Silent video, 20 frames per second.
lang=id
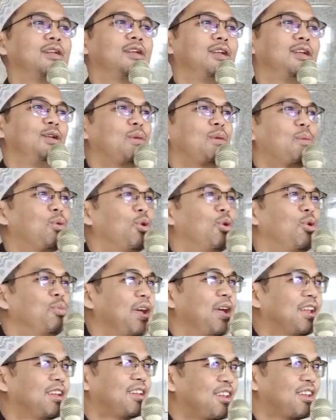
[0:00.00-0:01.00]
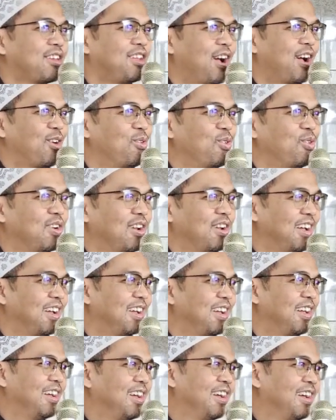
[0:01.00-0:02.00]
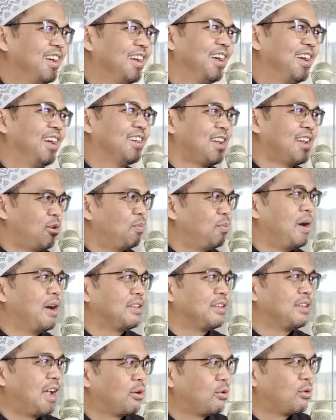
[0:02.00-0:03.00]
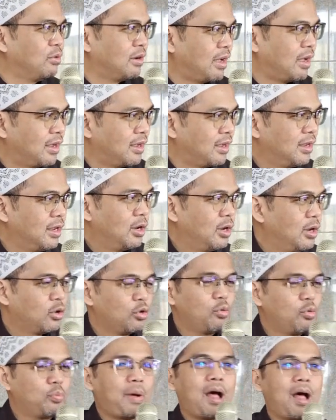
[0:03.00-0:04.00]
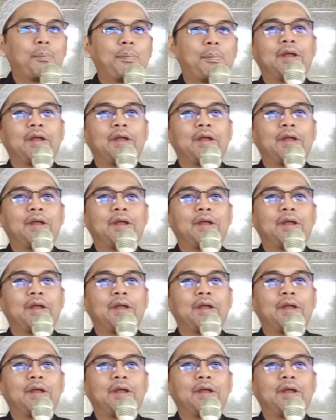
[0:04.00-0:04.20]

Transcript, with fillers: 50 meter jangkung itu nupang jangkungna nupang